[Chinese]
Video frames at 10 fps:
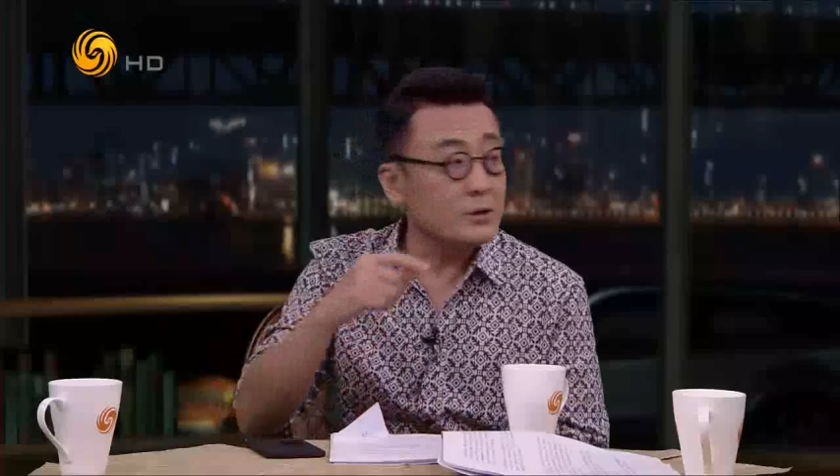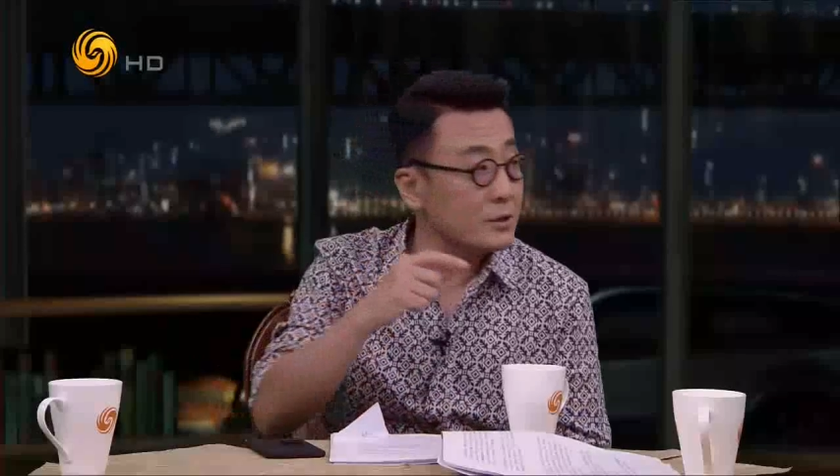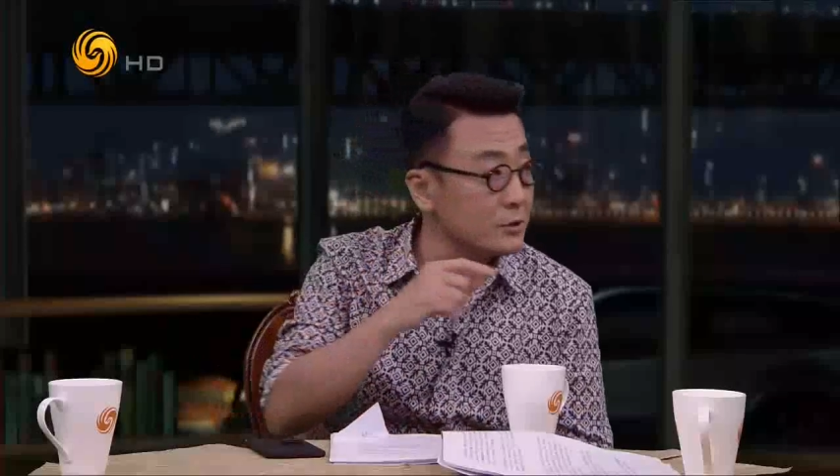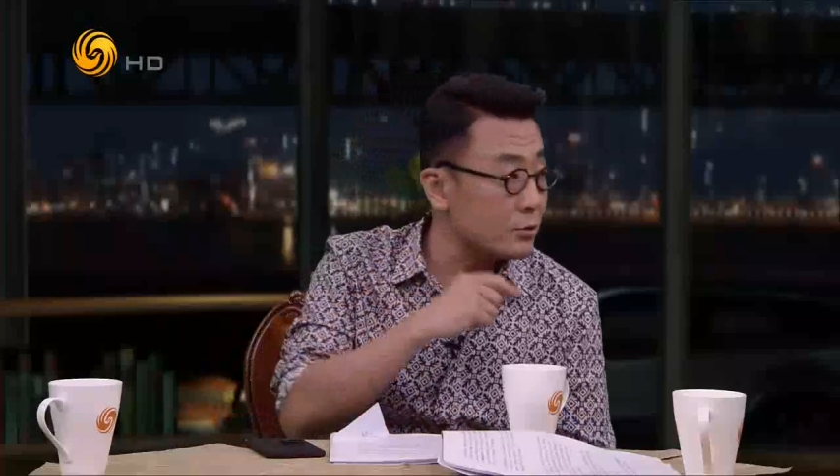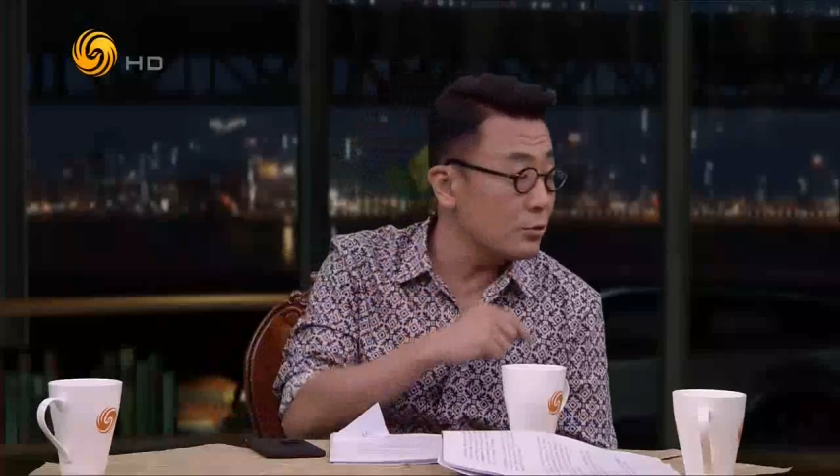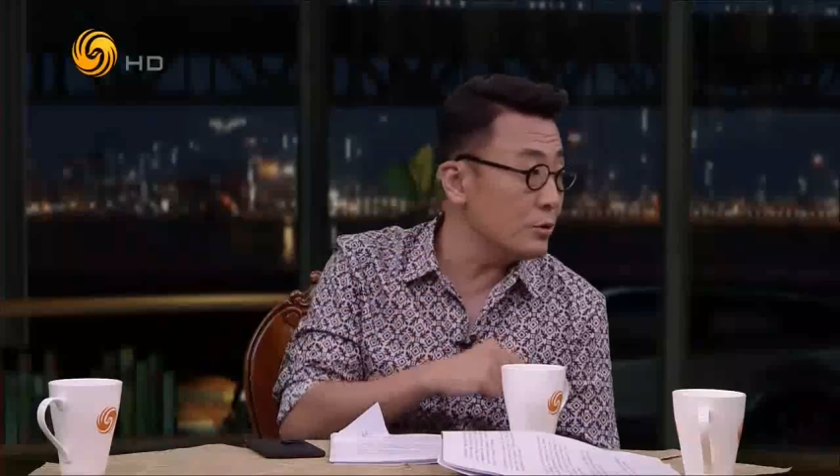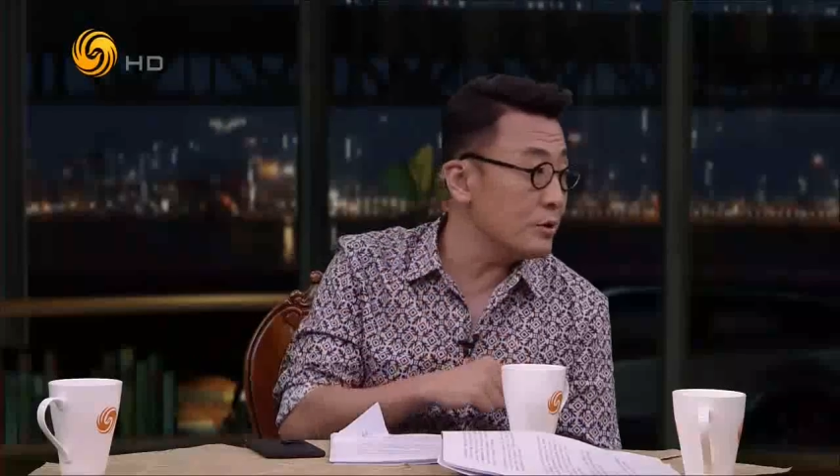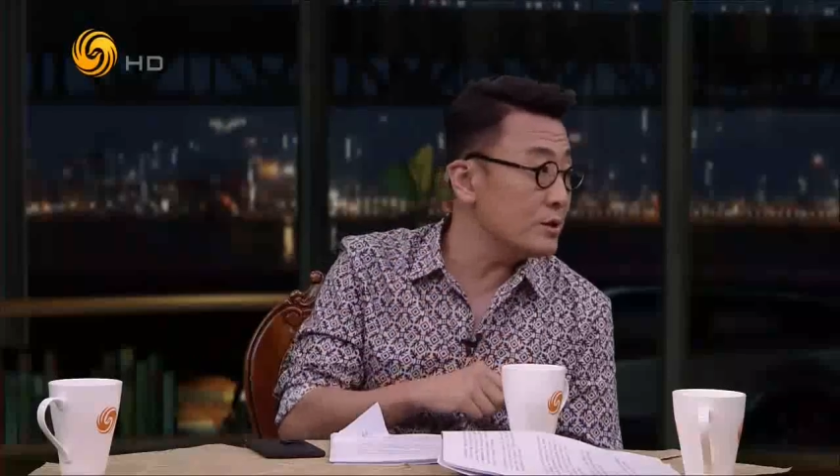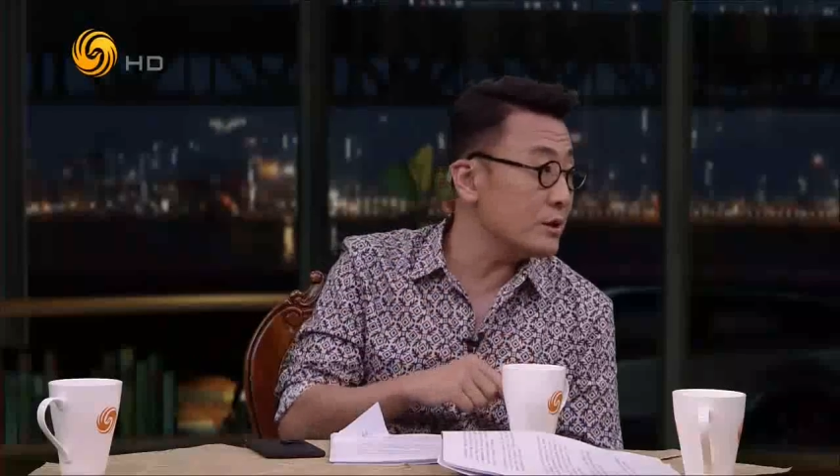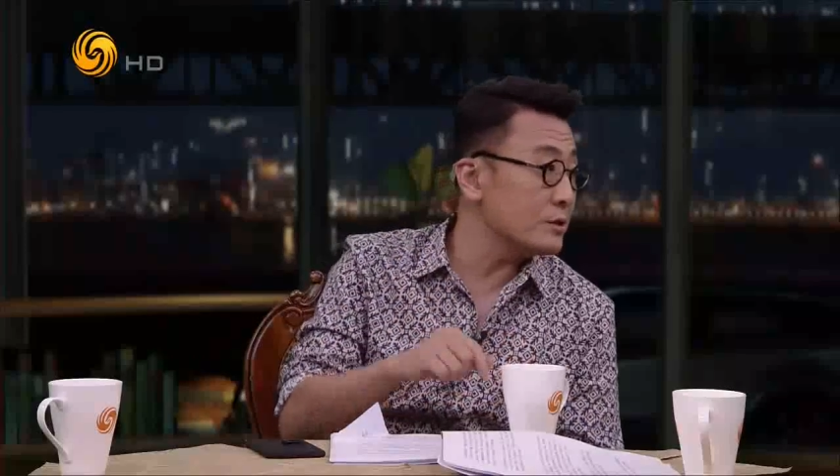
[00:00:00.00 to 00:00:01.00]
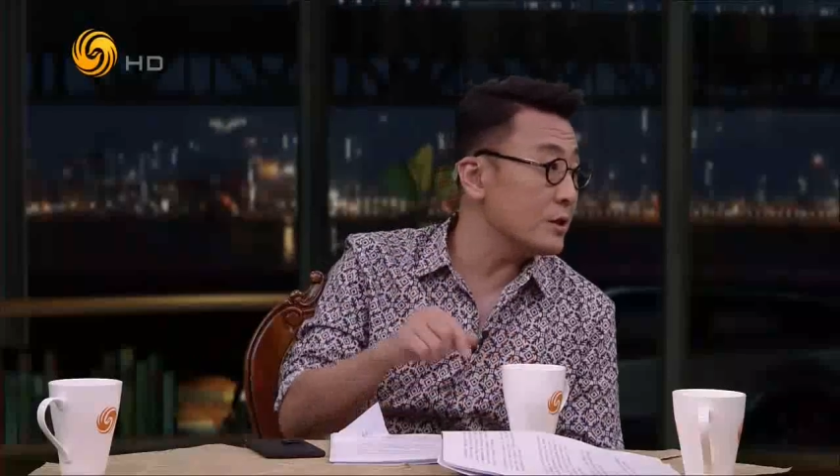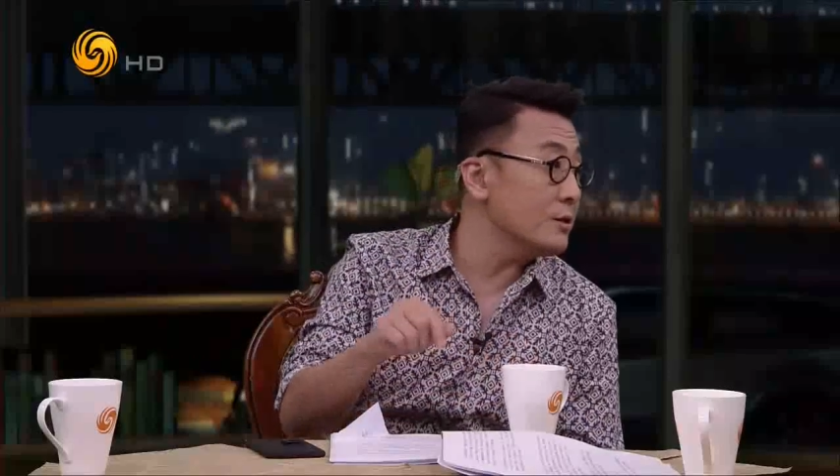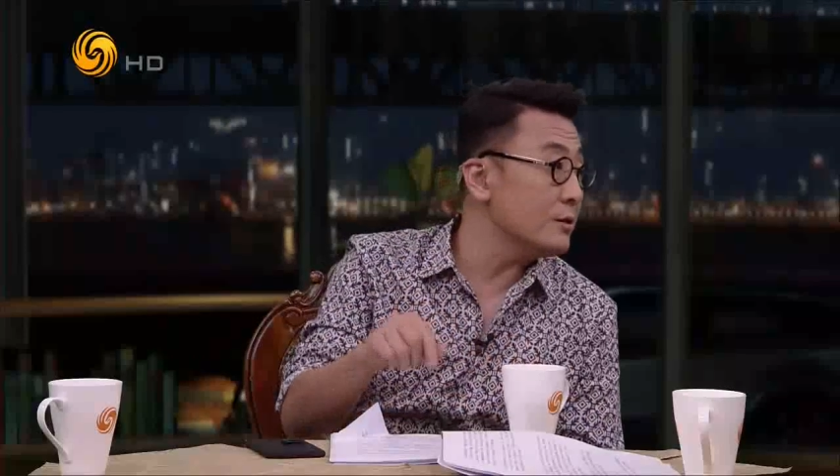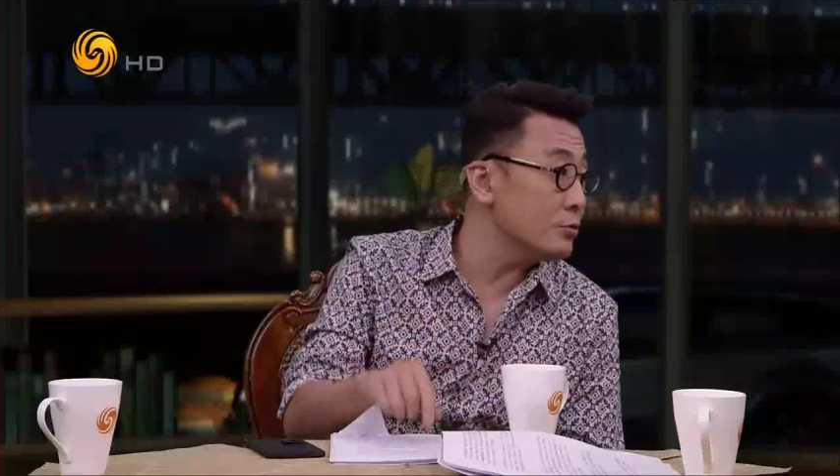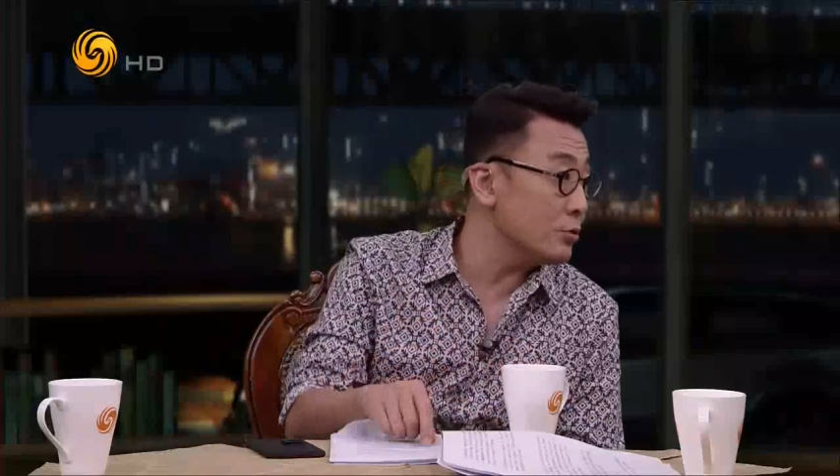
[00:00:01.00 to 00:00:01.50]
甚至于你像
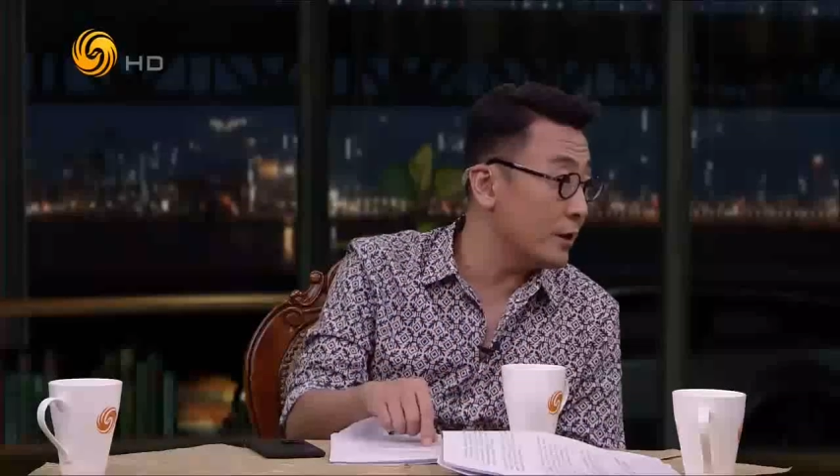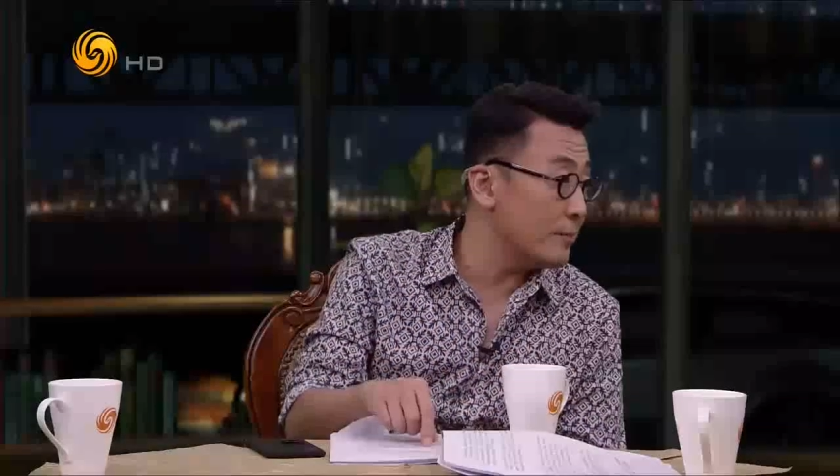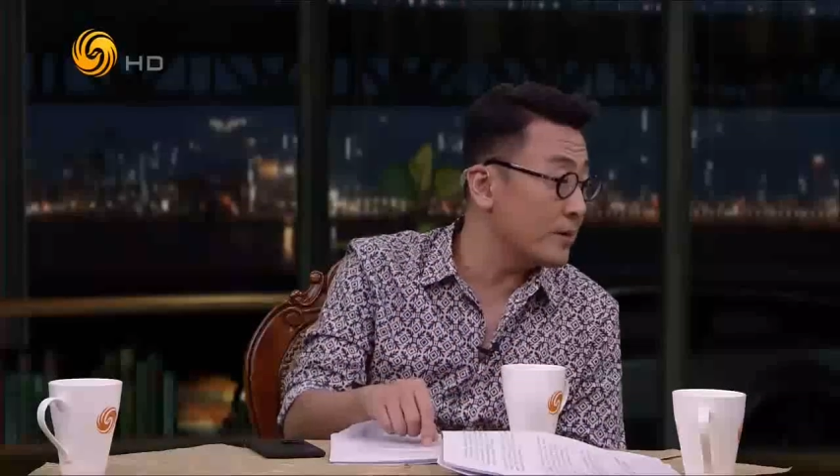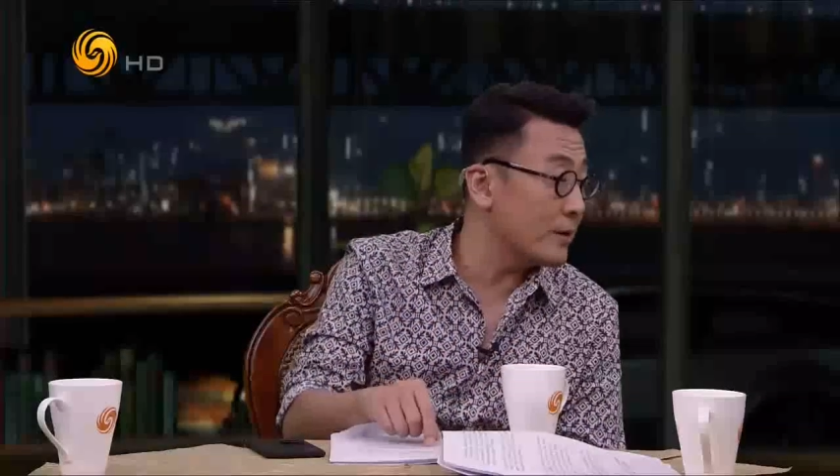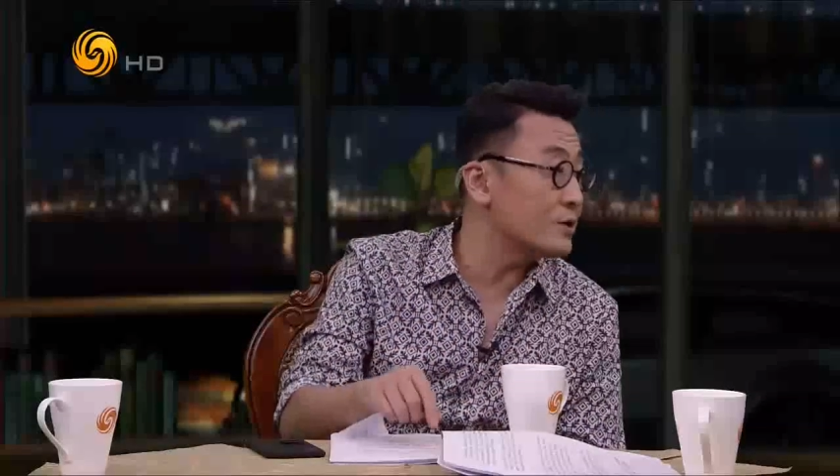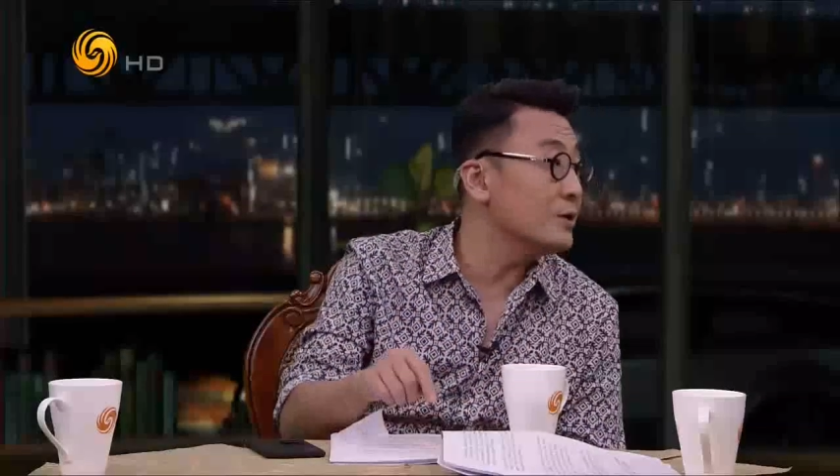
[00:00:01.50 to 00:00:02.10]
陈寅恪啊，